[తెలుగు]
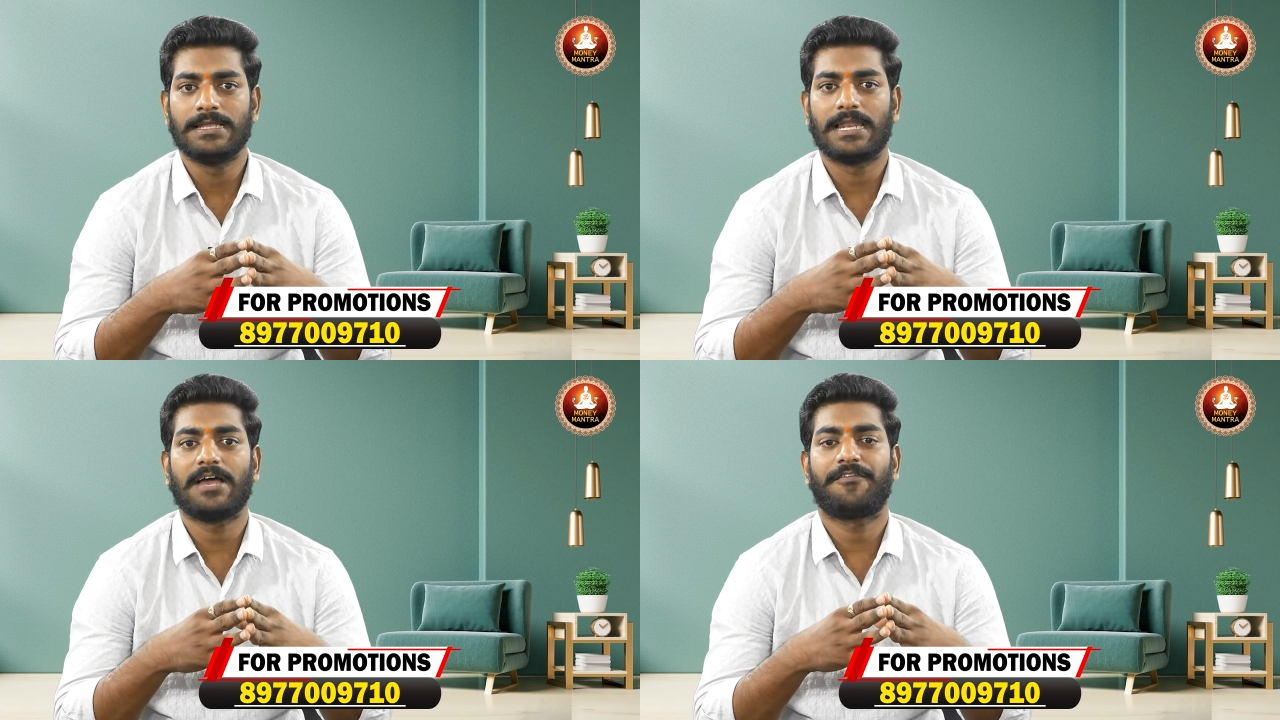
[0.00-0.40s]

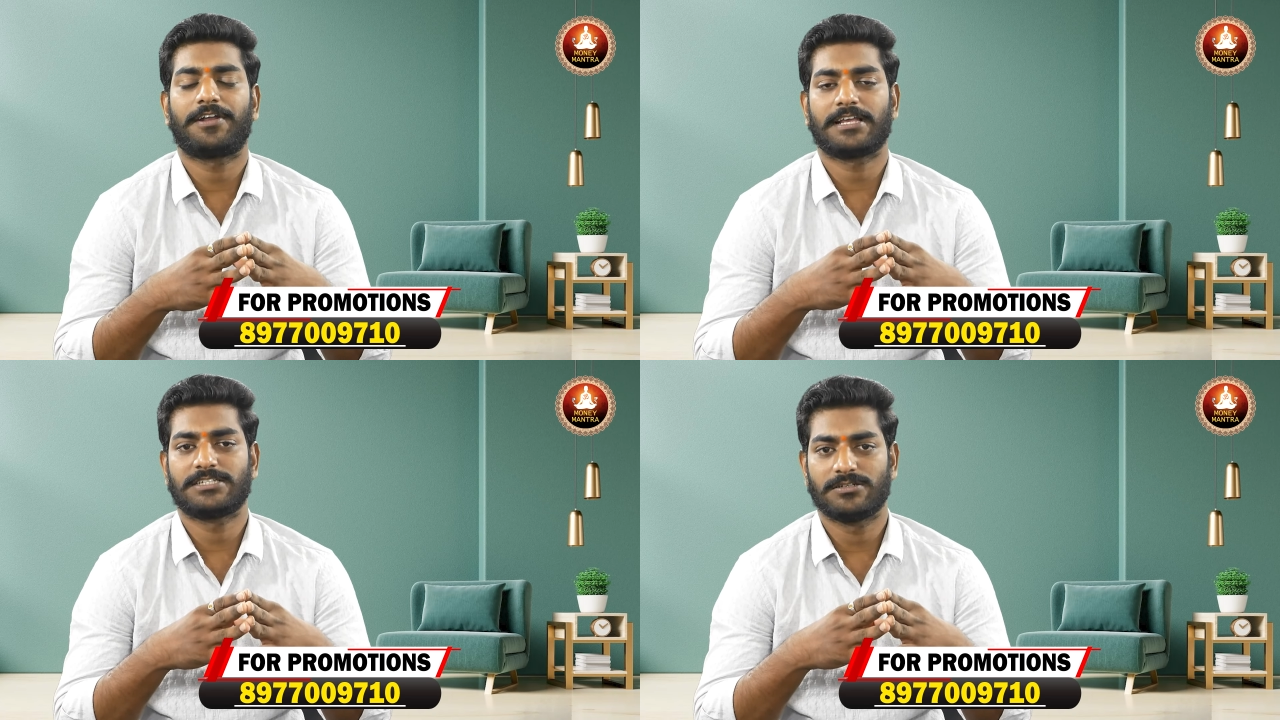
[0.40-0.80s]
లా ఆఫ్
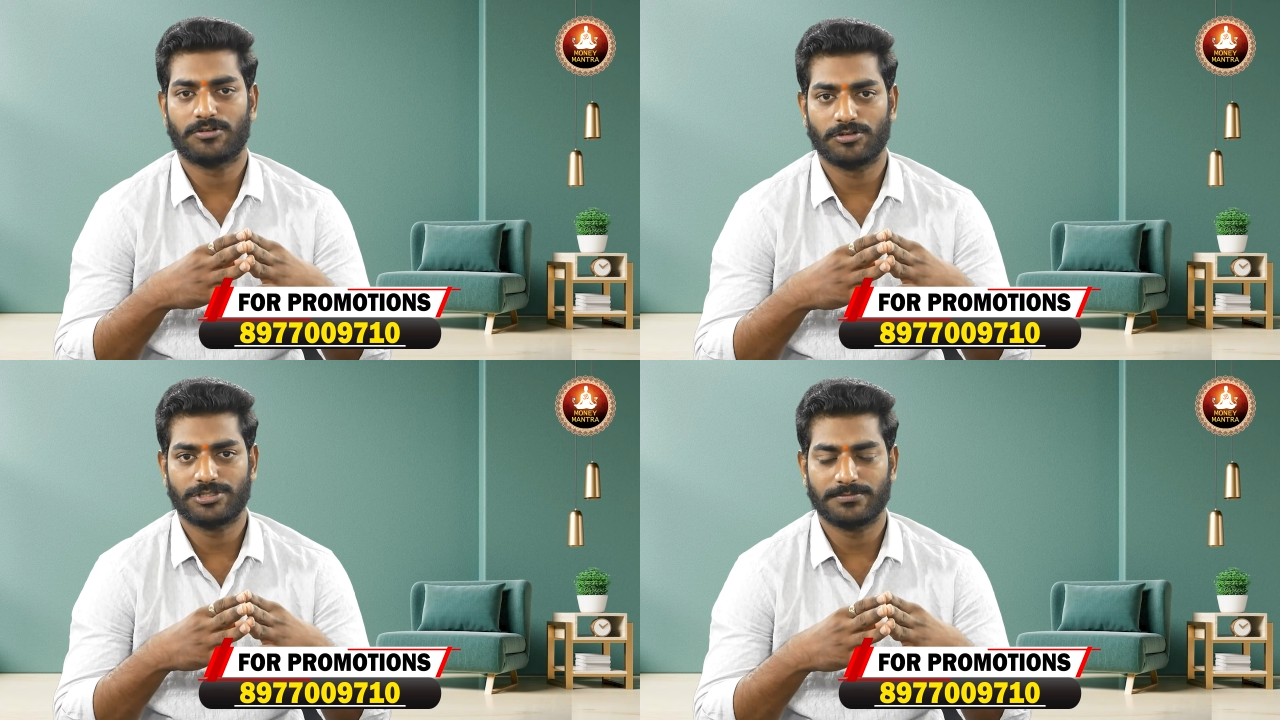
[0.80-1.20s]
అట్రాక్షన్
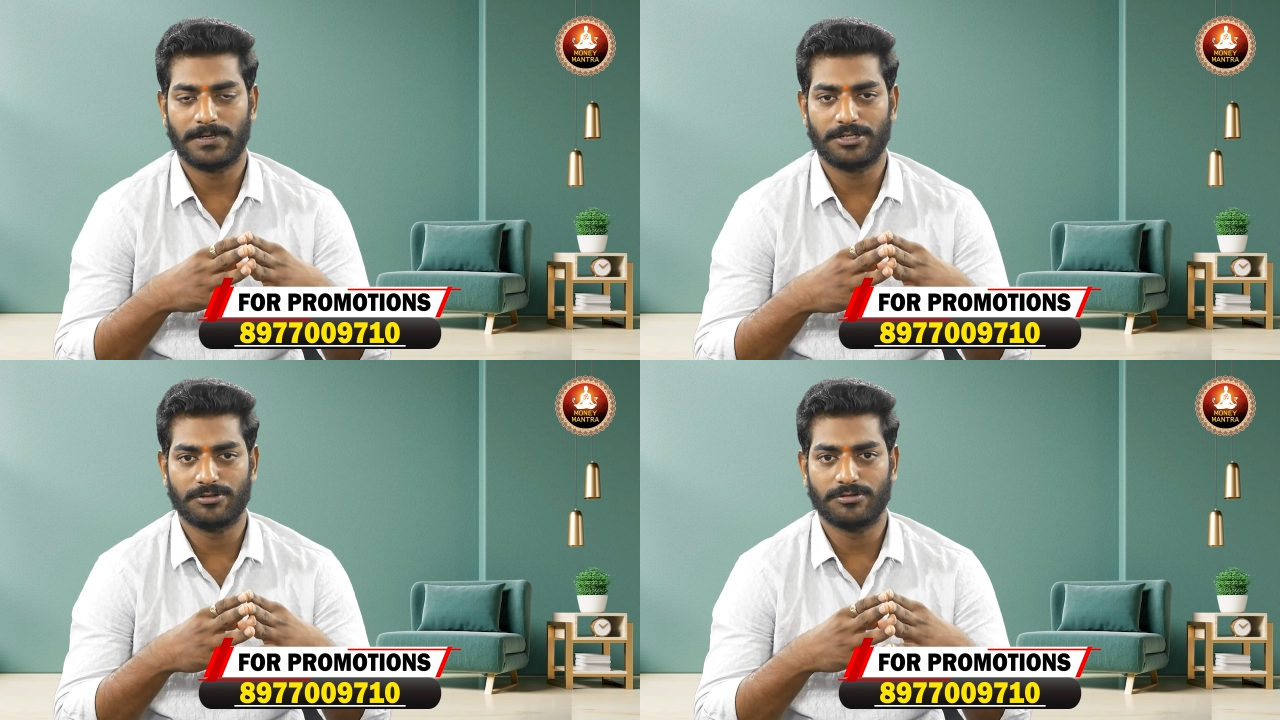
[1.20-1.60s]
కోచ్
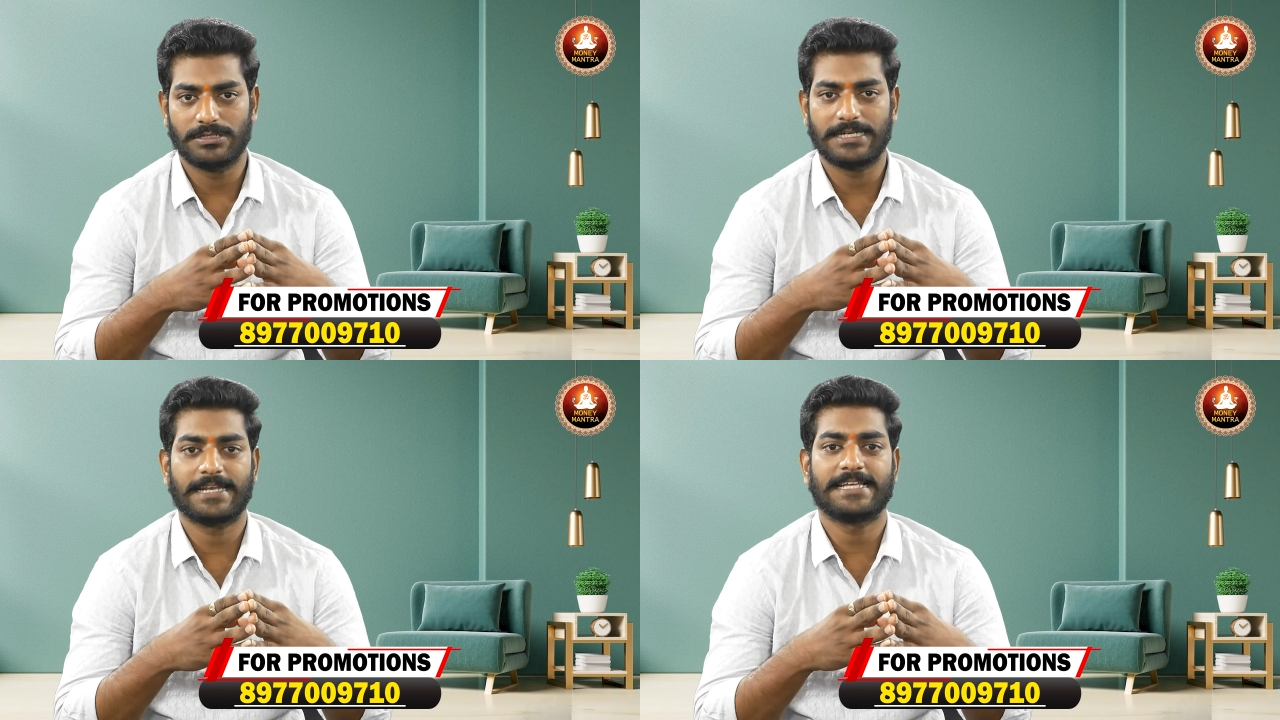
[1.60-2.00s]
మరియు
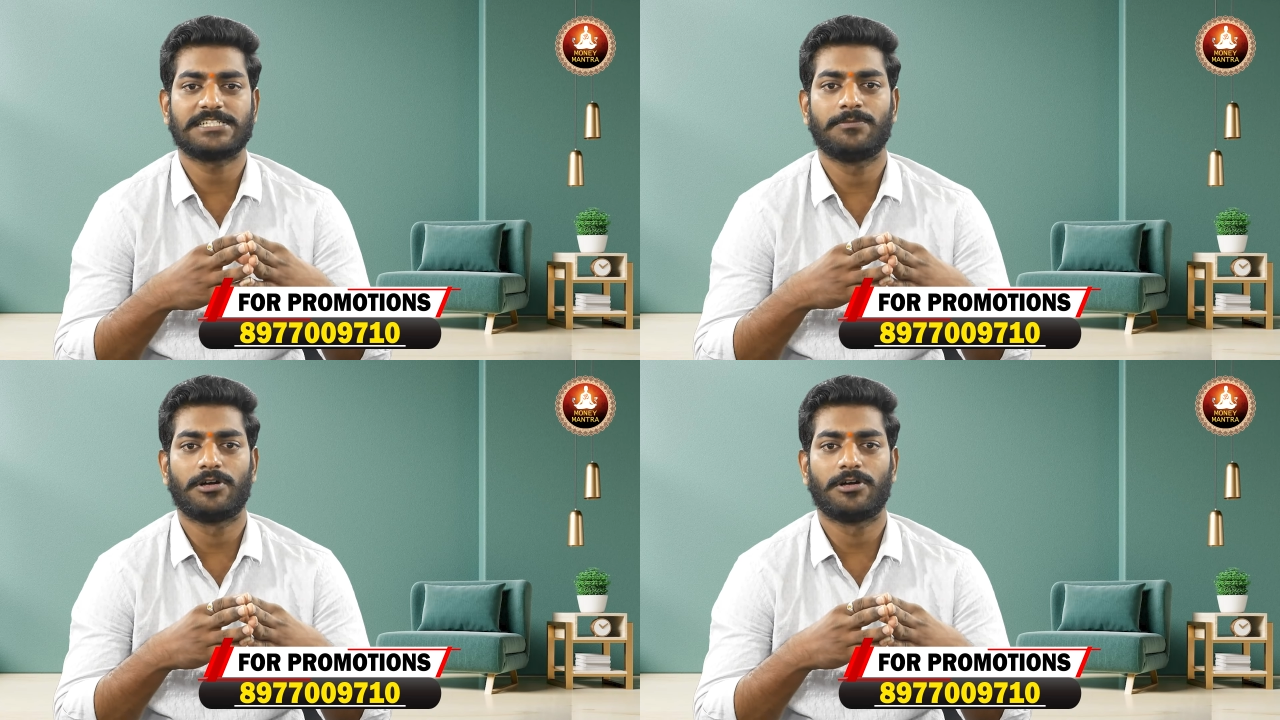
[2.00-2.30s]
ఇంటర్నేషనల్